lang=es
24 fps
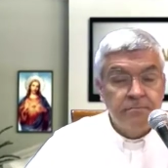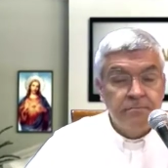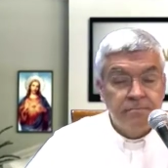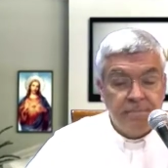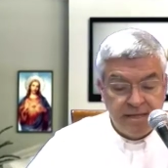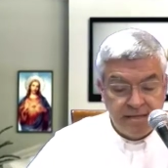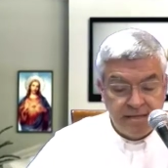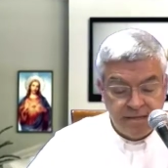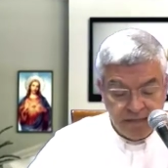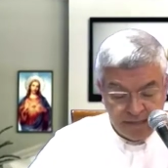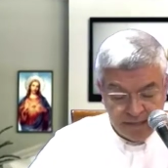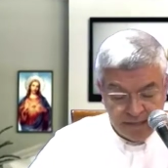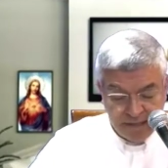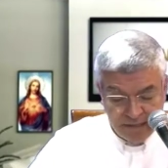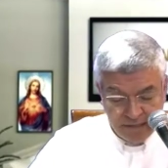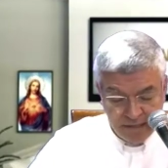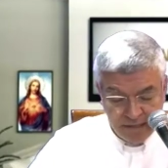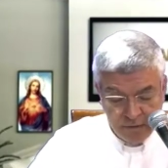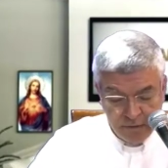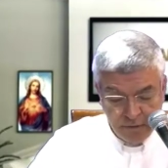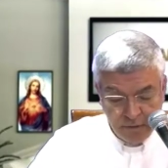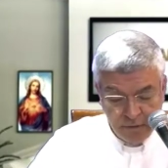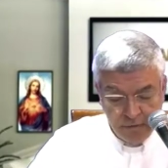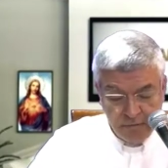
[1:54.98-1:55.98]
Padre
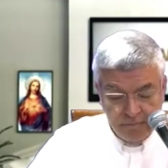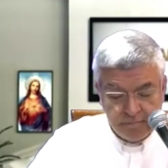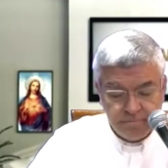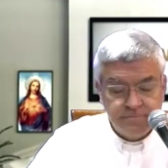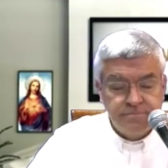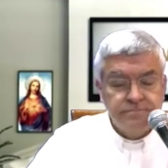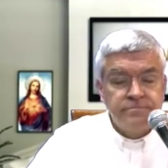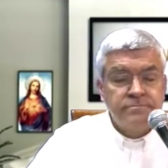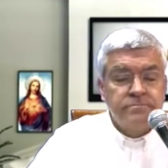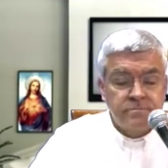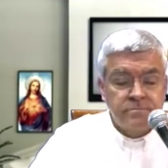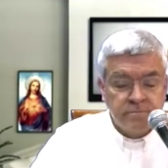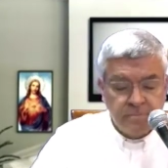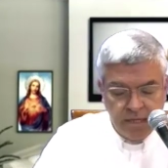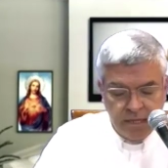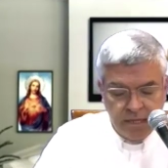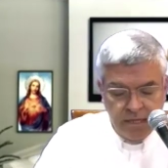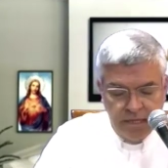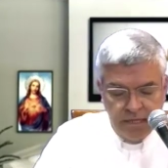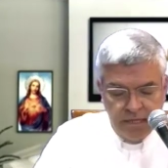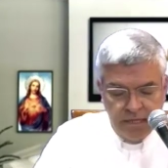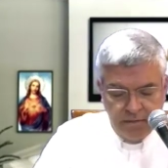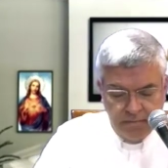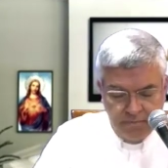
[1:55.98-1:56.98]
Rayito
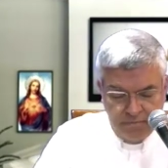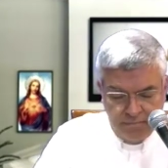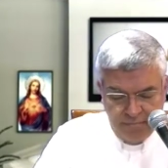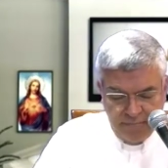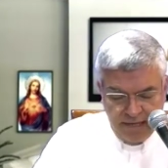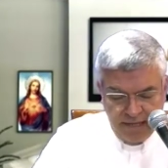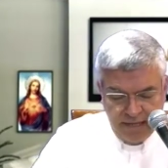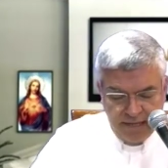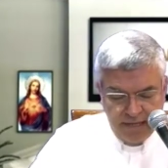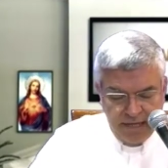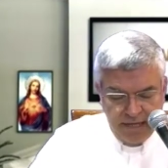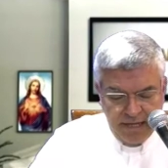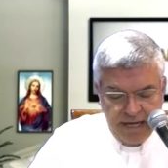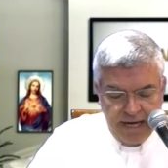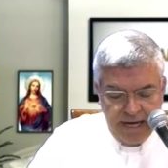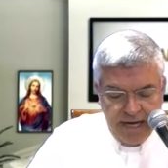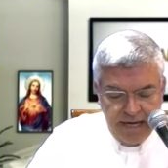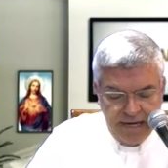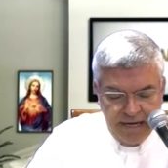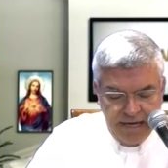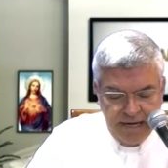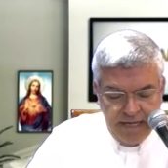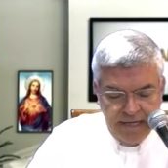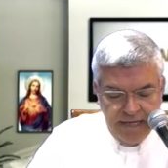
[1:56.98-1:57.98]
y Madre
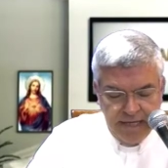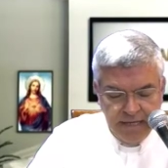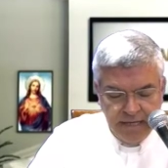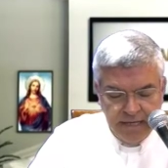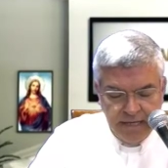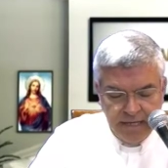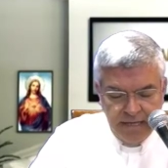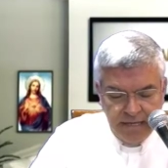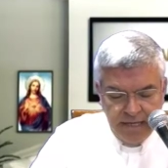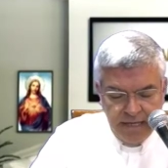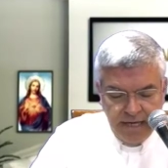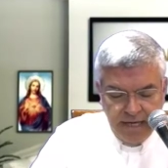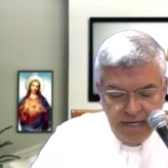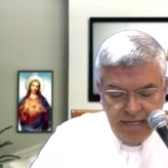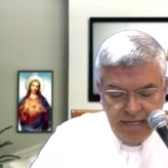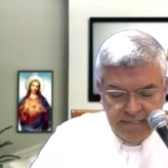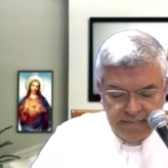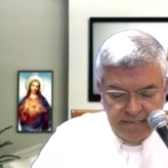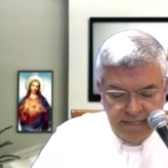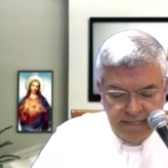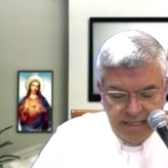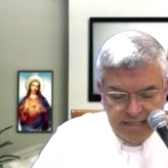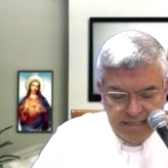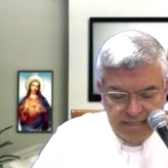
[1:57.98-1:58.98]
Arelí,
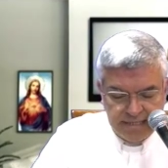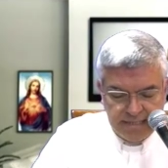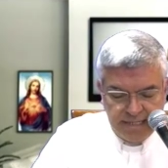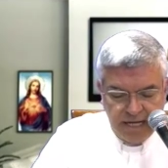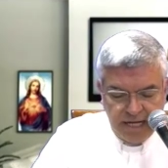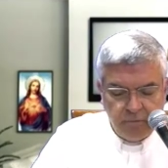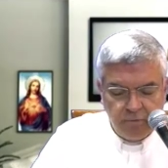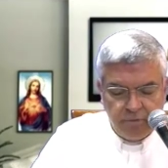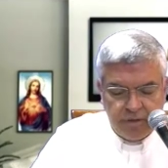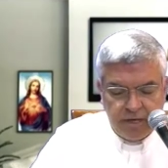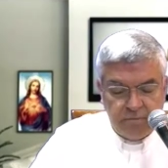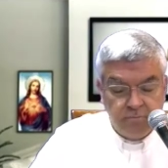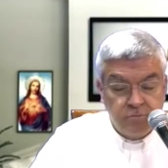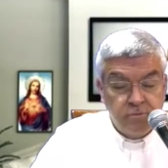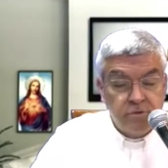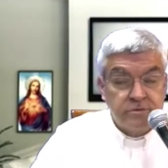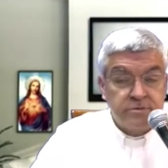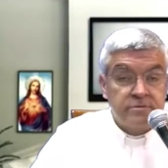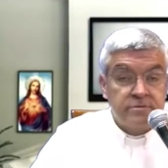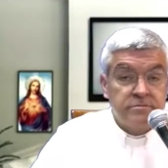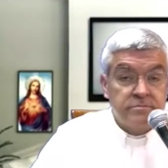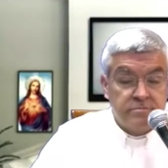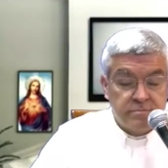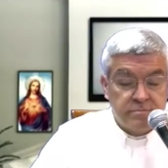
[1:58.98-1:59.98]
les
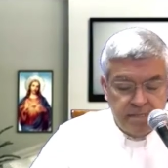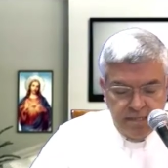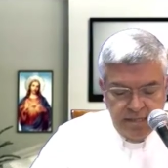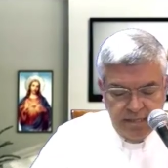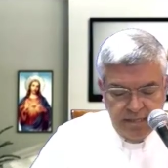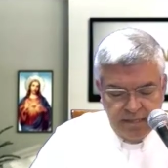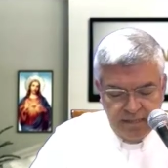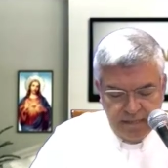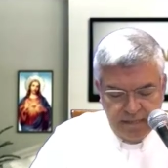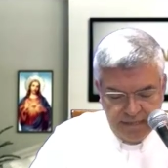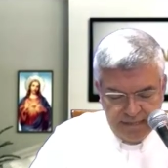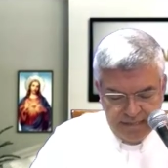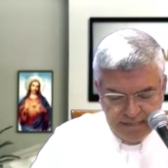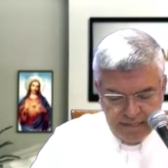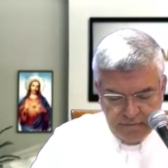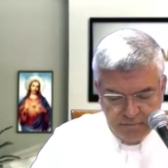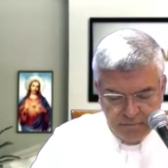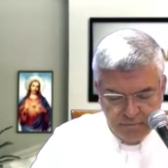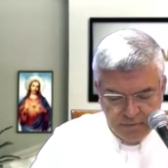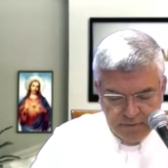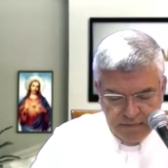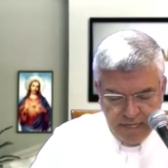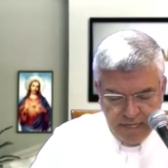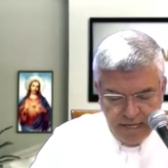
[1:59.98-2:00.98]
saludamos y les
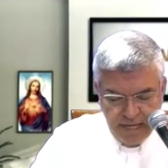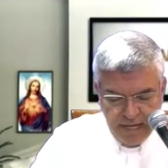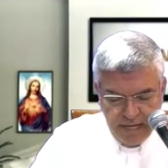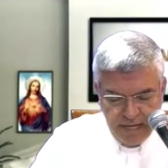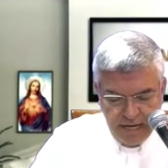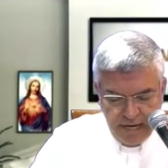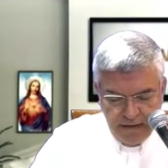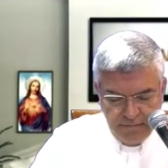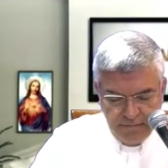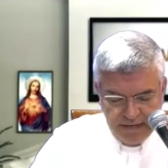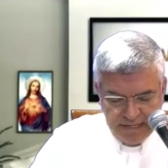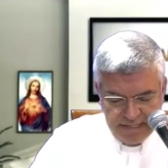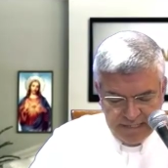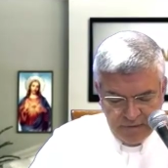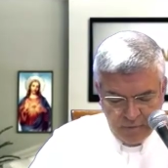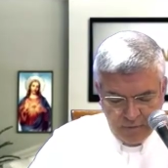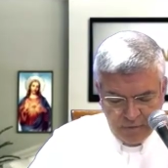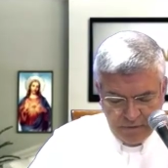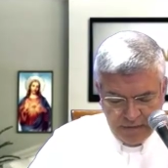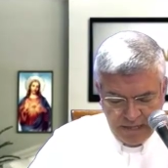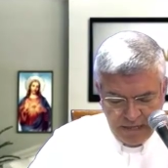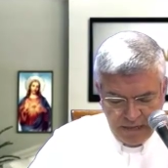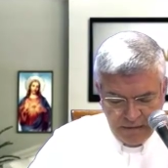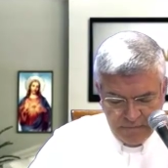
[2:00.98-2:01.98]
damos la más
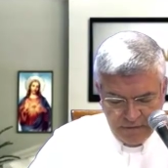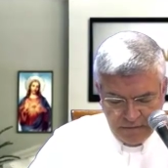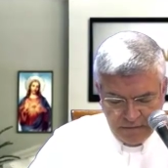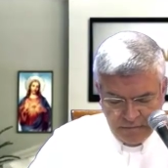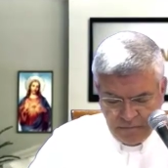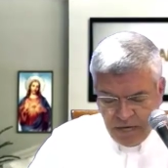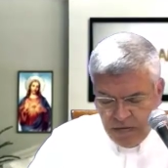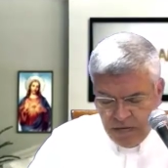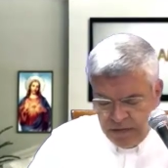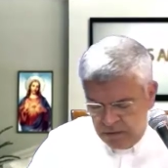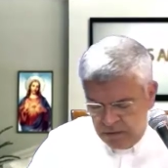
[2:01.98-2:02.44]
cordial bienvenida.